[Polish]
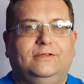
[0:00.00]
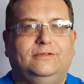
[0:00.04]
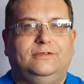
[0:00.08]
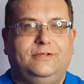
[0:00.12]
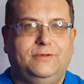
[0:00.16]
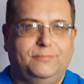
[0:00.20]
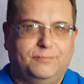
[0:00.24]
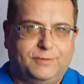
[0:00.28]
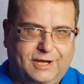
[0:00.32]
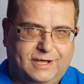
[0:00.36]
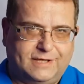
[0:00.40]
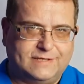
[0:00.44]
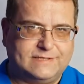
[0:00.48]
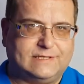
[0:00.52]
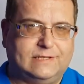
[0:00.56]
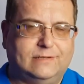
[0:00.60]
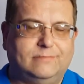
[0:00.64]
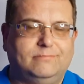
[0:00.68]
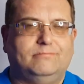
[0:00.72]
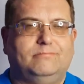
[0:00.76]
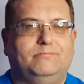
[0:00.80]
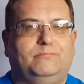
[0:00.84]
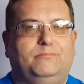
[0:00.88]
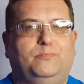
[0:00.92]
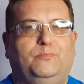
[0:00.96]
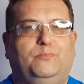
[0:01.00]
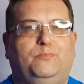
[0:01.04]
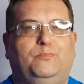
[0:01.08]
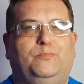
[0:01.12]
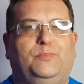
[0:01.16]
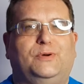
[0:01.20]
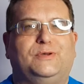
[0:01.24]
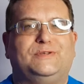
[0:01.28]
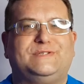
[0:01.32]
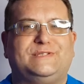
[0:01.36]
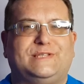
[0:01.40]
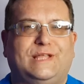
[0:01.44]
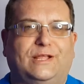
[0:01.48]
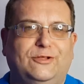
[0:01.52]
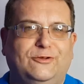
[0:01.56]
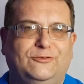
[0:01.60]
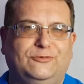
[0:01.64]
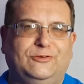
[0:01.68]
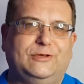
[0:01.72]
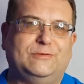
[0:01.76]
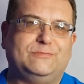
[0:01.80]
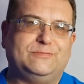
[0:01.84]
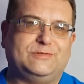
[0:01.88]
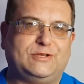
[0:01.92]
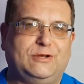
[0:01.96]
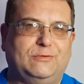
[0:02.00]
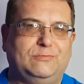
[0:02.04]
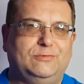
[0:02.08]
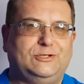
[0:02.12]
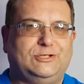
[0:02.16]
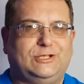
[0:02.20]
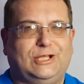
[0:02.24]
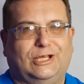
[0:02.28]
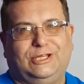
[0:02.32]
Tym razem postanowiłem zrobić